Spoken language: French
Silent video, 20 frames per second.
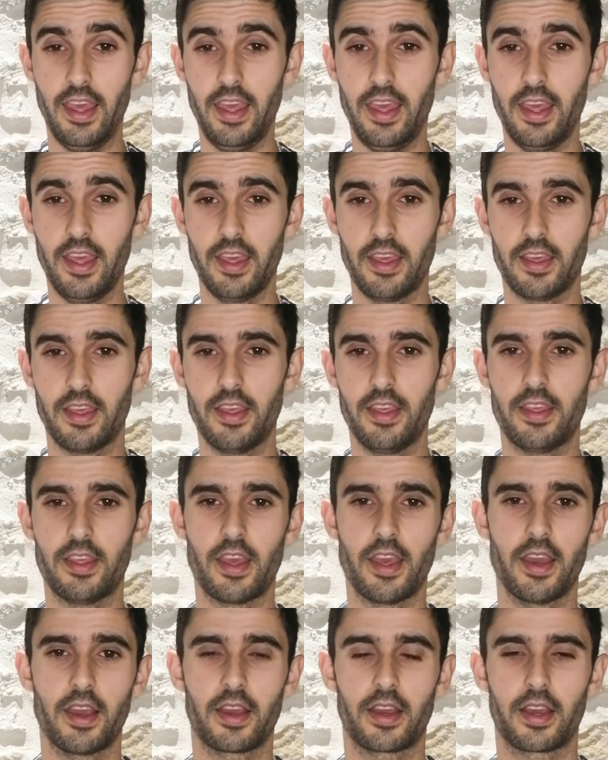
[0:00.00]
Et
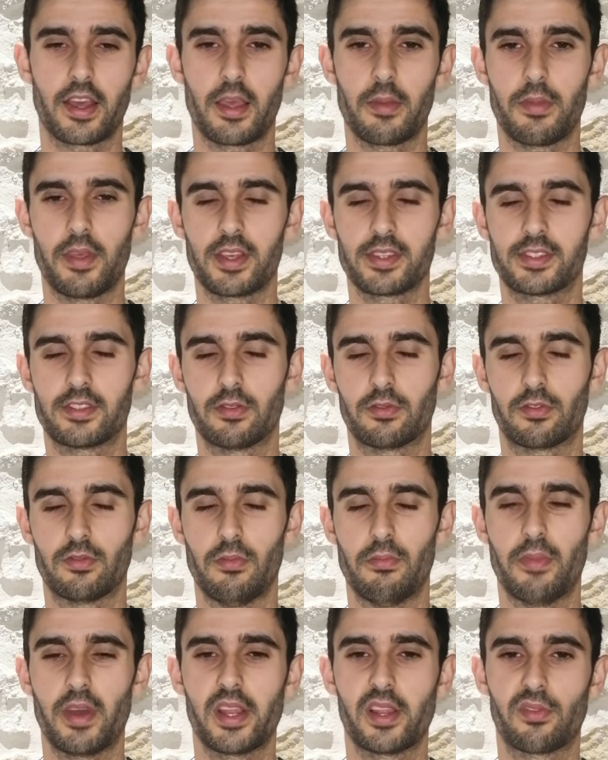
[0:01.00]
hier, eh bien, c'est
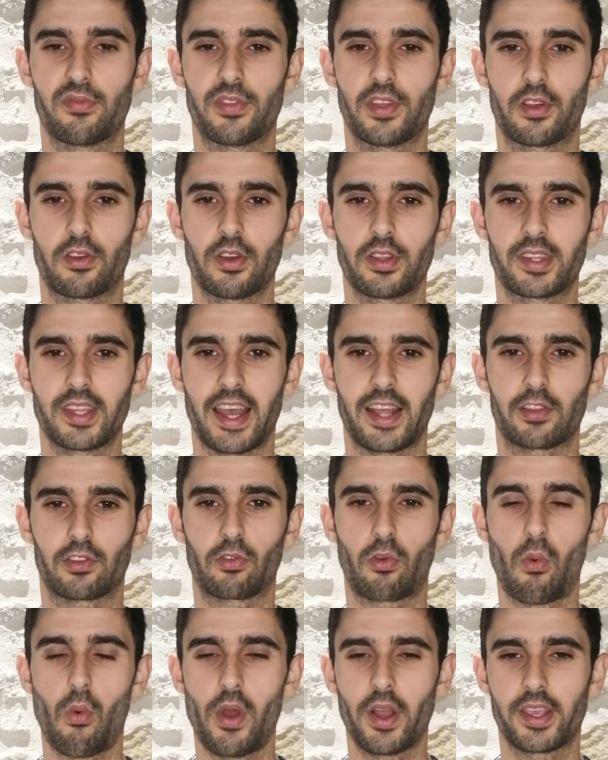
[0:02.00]
une magnifique cote à
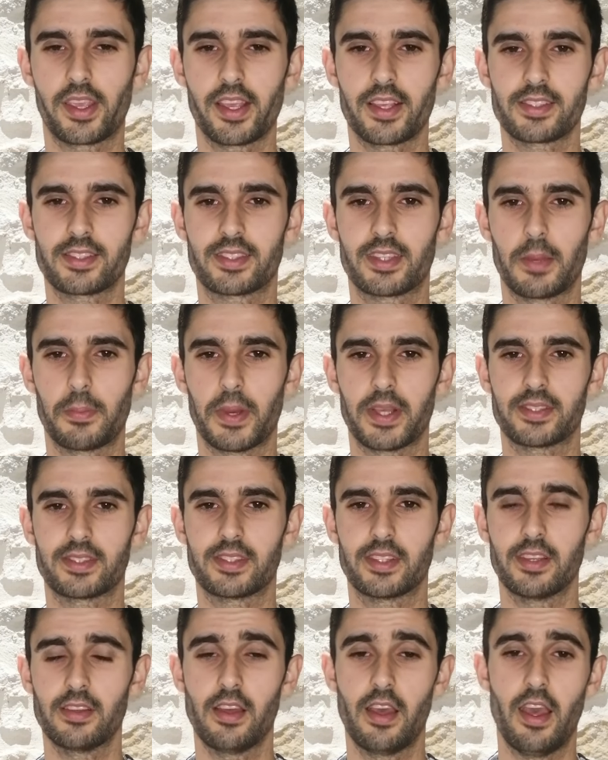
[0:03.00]
3,15 qui est
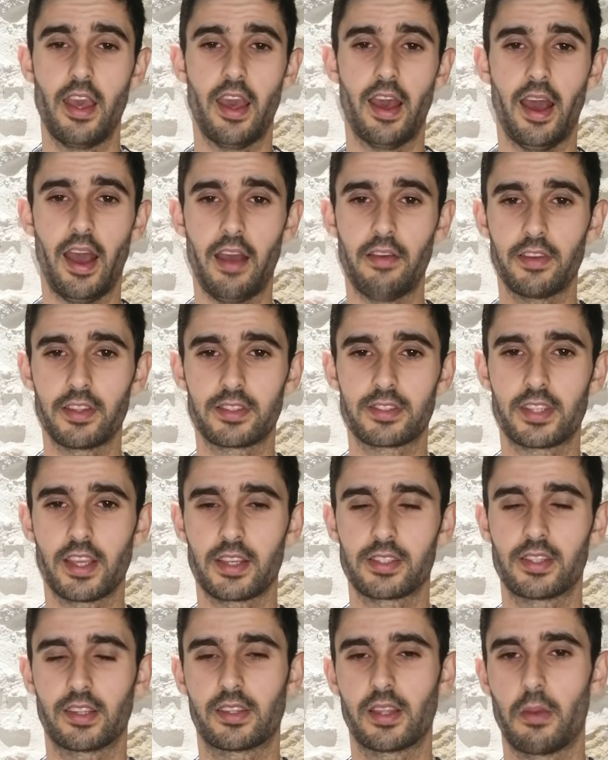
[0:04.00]
passée.
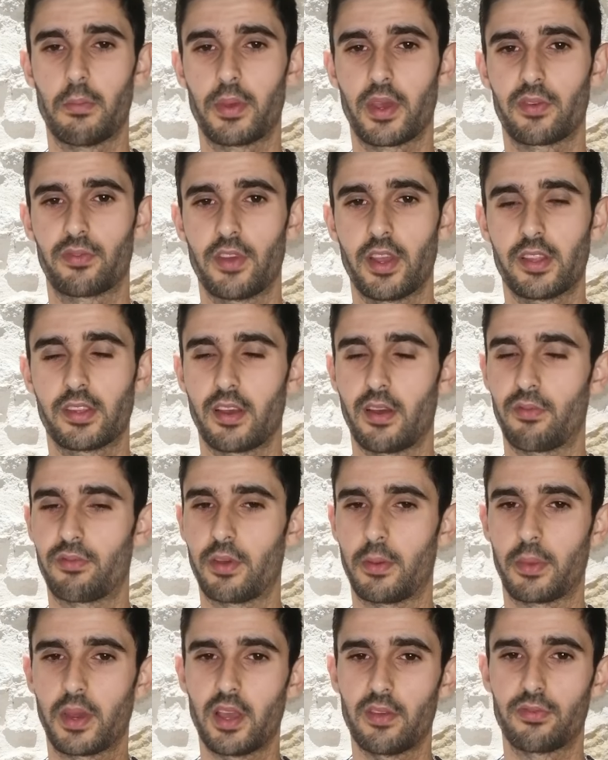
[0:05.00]
Avant-hier, c'était imperfect.
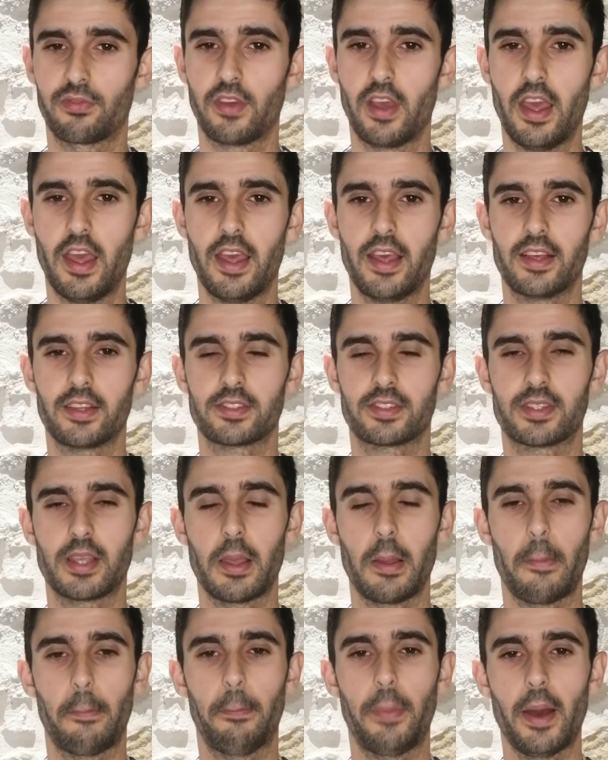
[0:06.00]
Enfin bref,
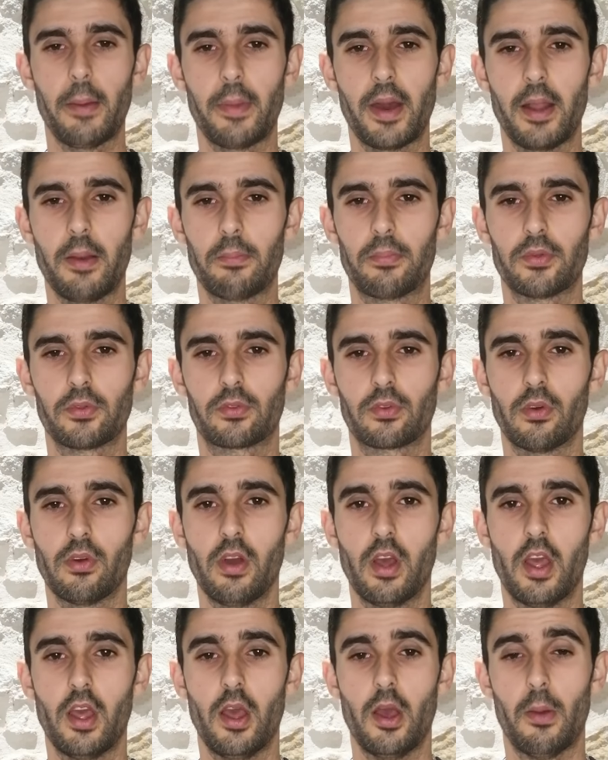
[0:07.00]
c'est pas mal
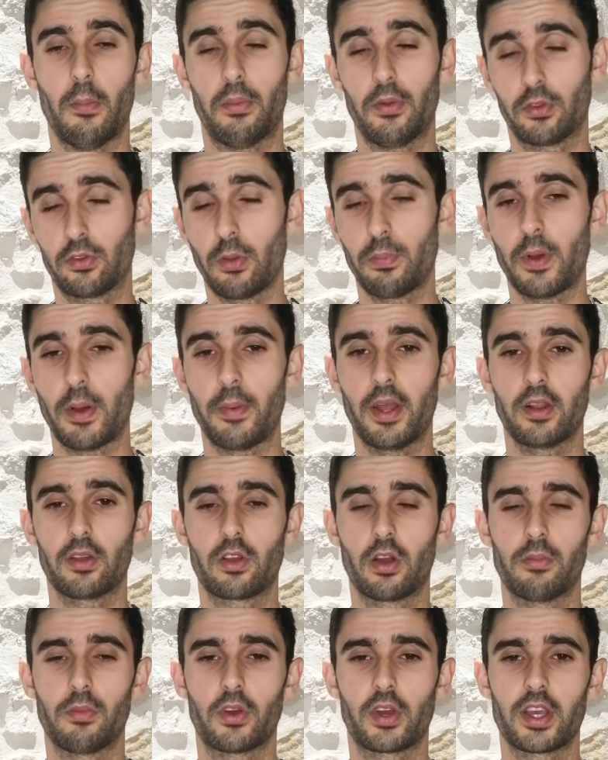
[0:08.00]
plutôt, plutôt pas
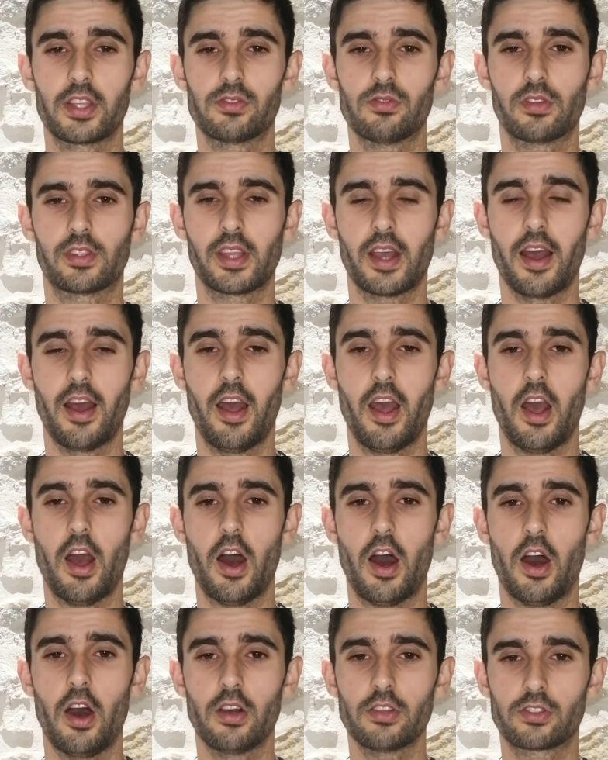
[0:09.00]
mal comme résultat
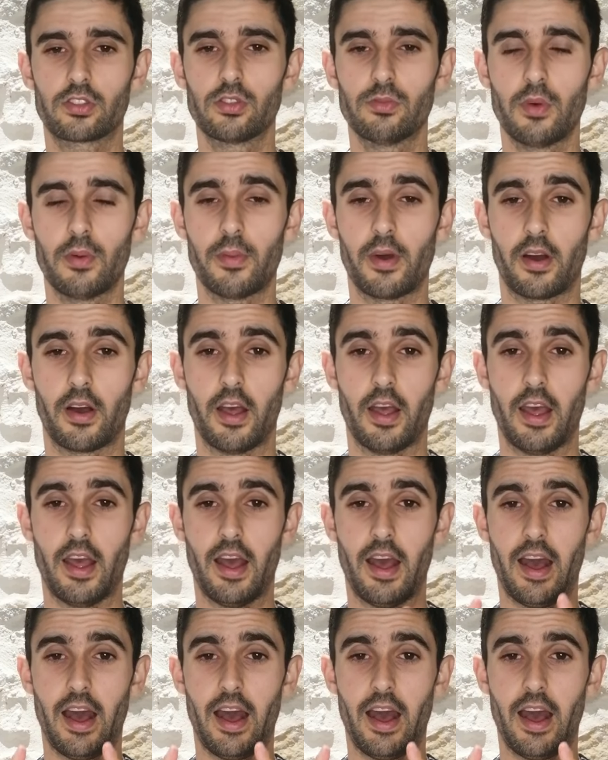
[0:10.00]
en ce moment.